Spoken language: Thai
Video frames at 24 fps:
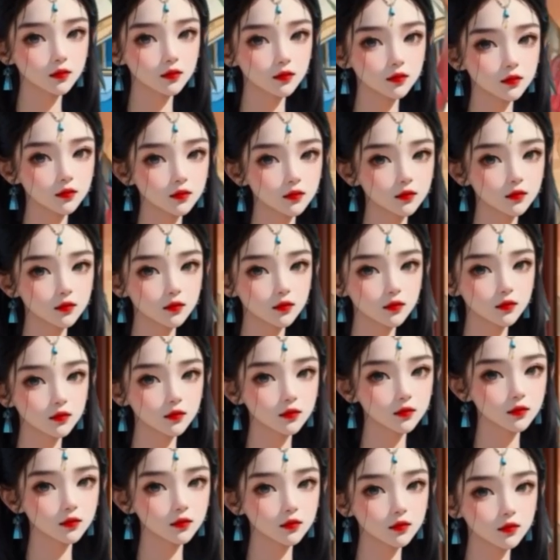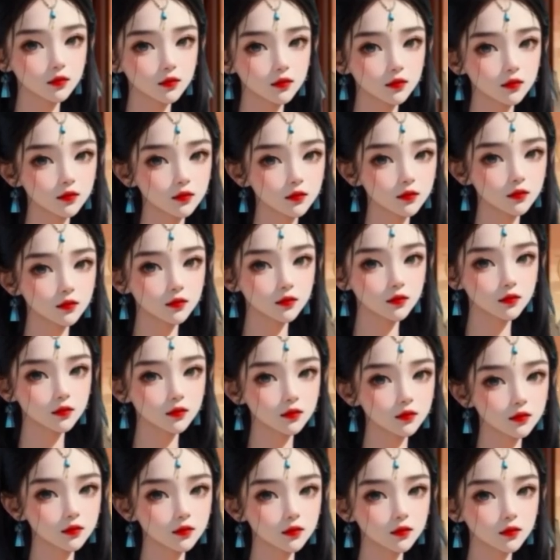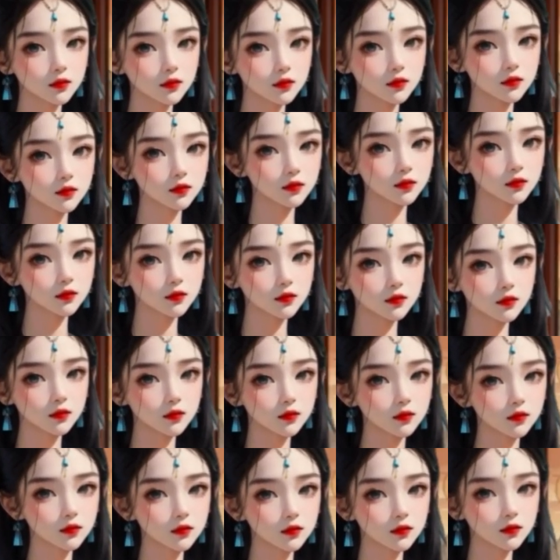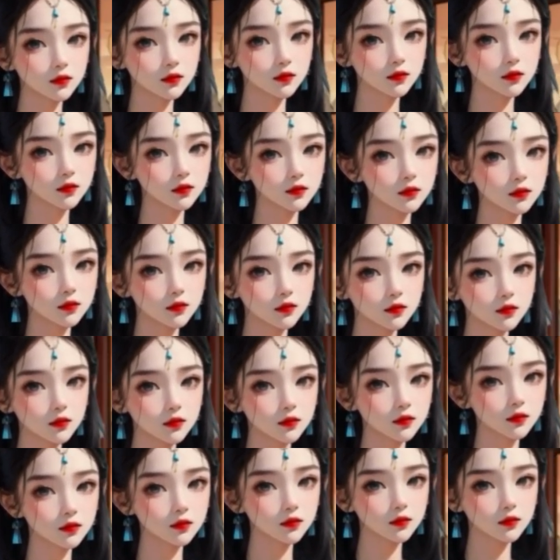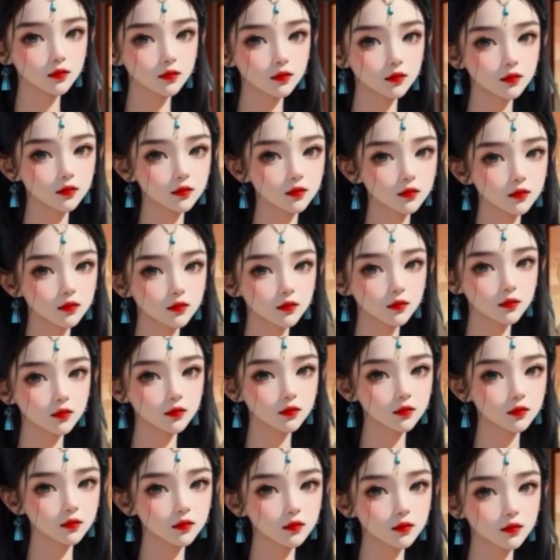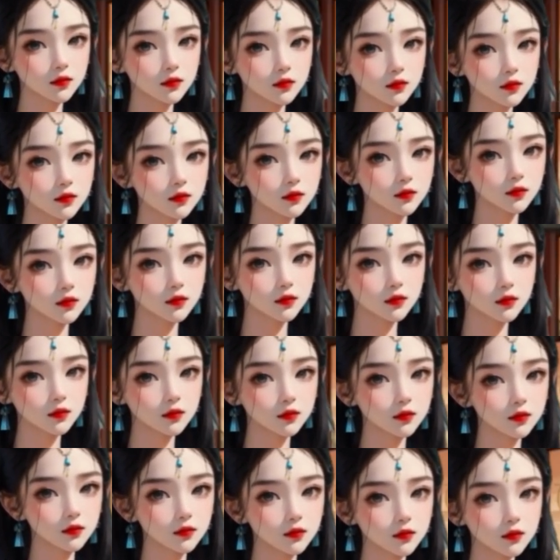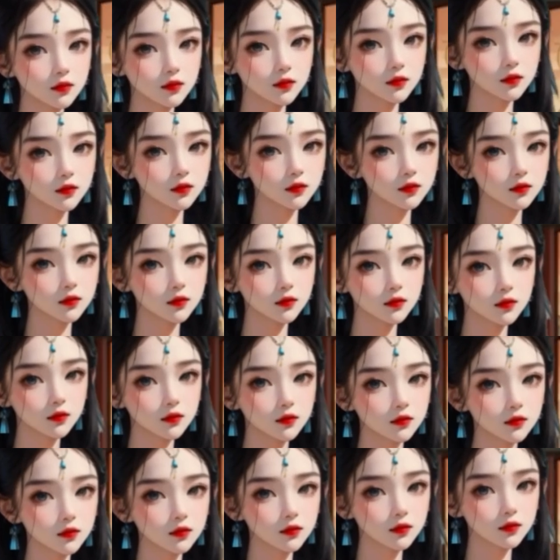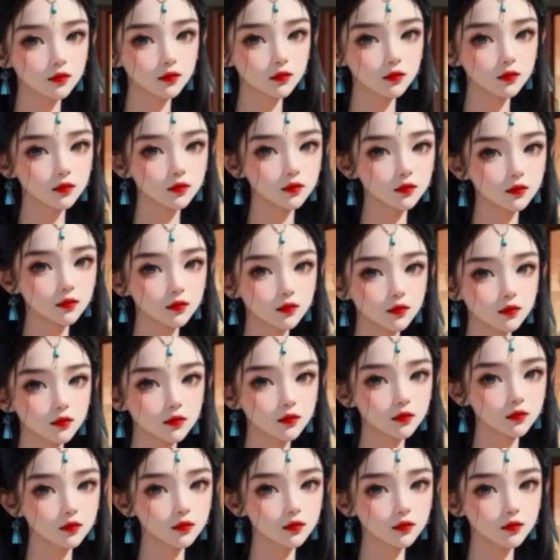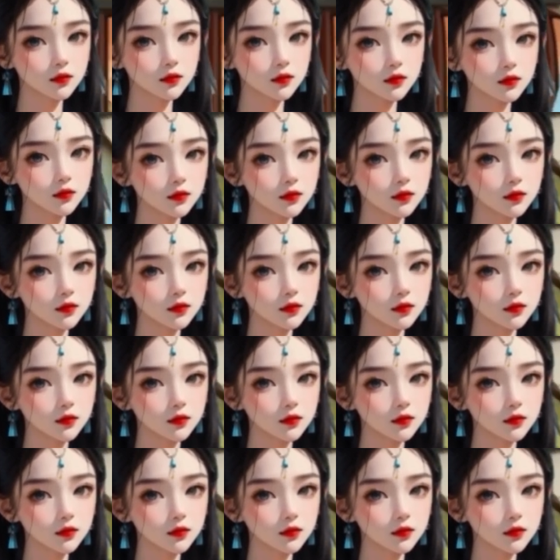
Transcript: การที่เวลานี้พวกเขายังคงมีบุคคลมา บางทีอาจเป็นเพราะหวั่นกลัวพวกโซเยก็เป็นได้นาลิงจื้อใส่หน้าเป็นมาพรางเอ่ยเสียงเรี